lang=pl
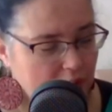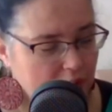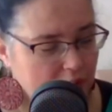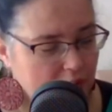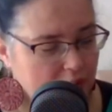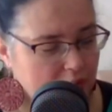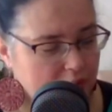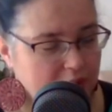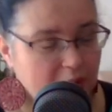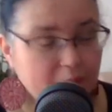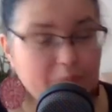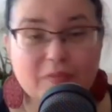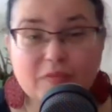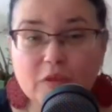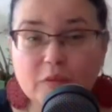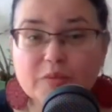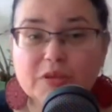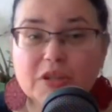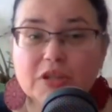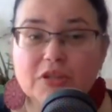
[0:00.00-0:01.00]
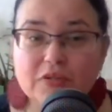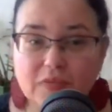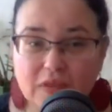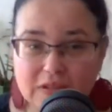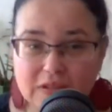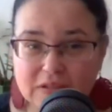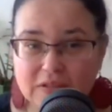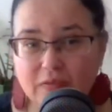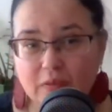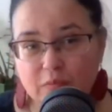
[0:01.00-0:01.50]
E, na pewno
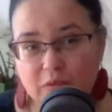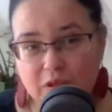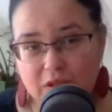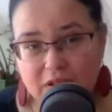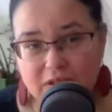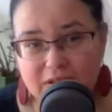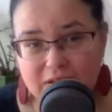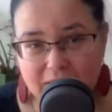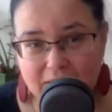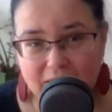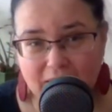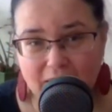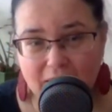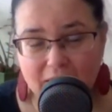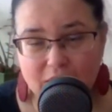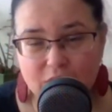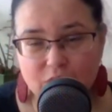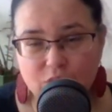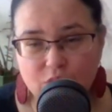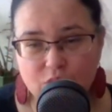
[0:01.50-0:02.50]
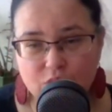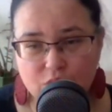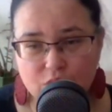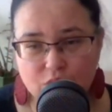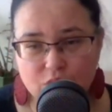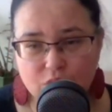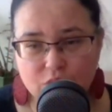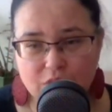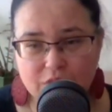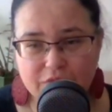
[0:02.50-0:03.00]
przeciwieństwem krytyka,
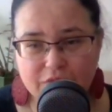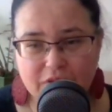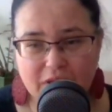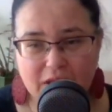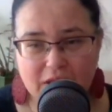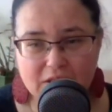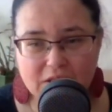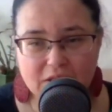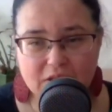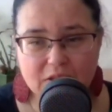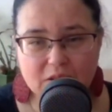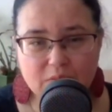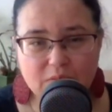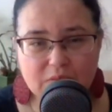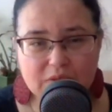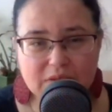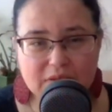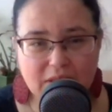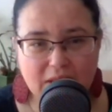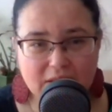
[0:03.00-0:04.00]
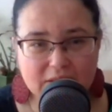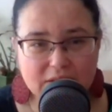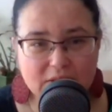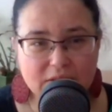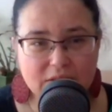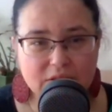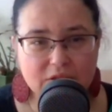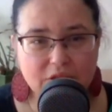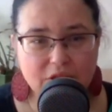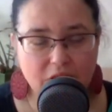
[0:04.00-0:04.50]
który w każdym z
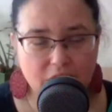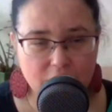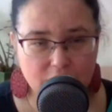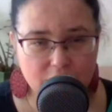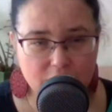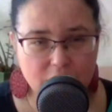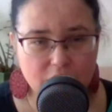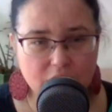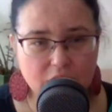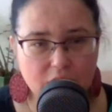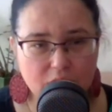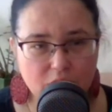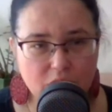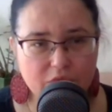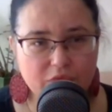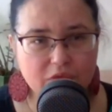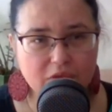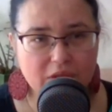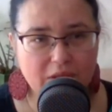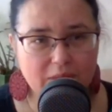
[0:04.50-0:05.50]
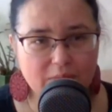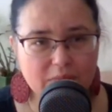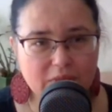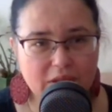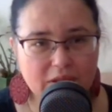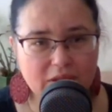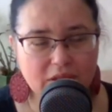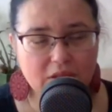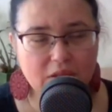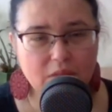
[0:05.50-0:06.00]
nas siedzi i mówi nam
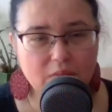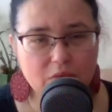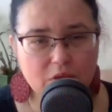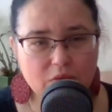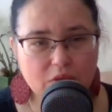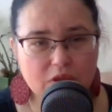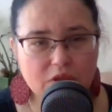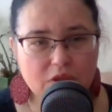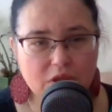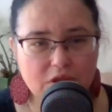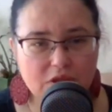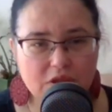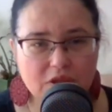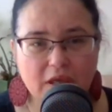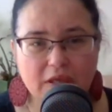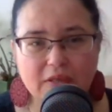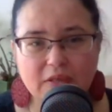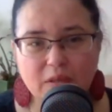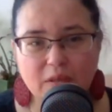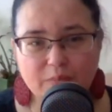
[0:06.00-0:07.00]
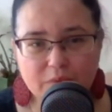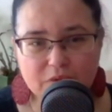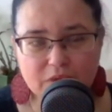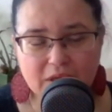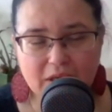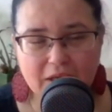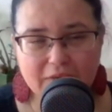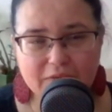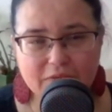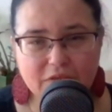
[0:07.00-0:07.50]
takie niemiłe rzeczy, jak nie
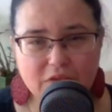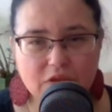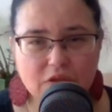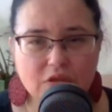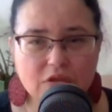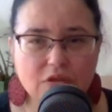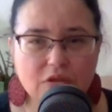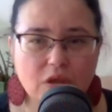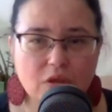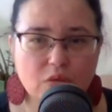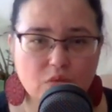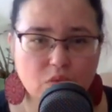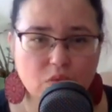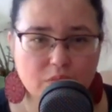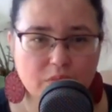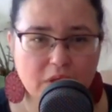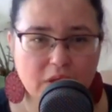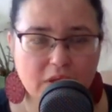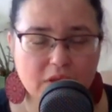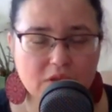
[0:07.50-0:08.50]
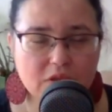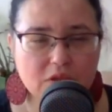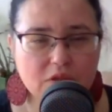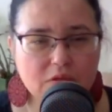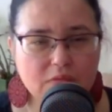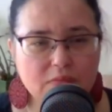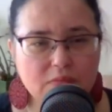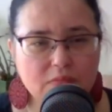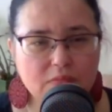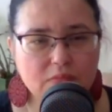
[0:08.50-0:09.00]
potrafisz, nie
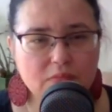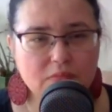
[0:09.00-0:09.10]
umiesz,